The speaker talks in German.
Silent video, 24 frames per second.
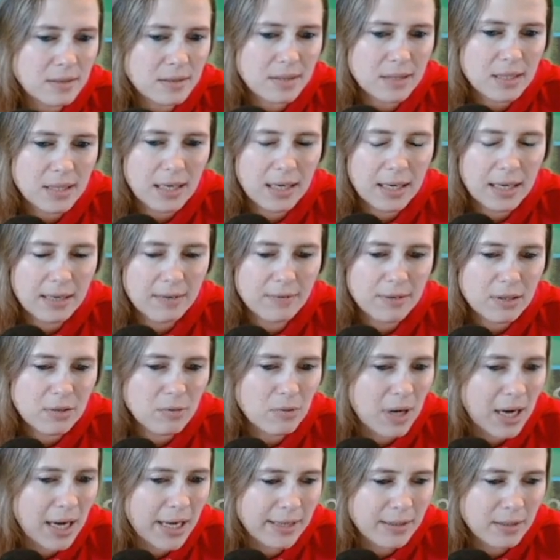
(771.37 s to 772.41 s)
die, wenn du
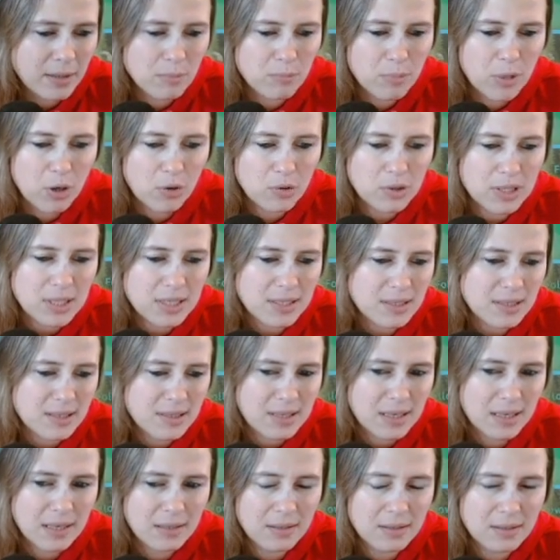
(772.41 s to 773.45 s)
eingebaut hast,
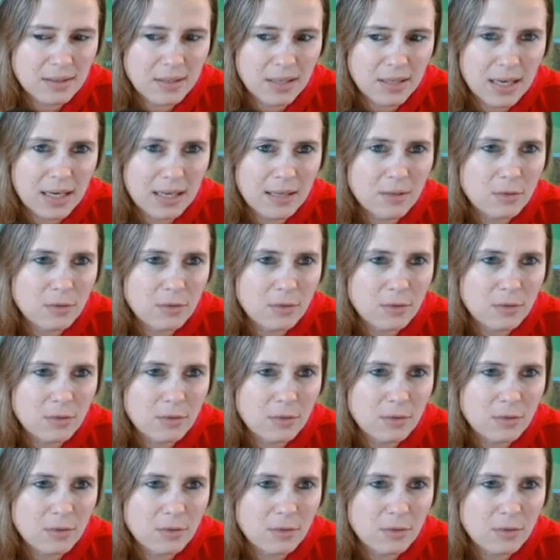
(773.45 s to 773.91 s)
dass die alle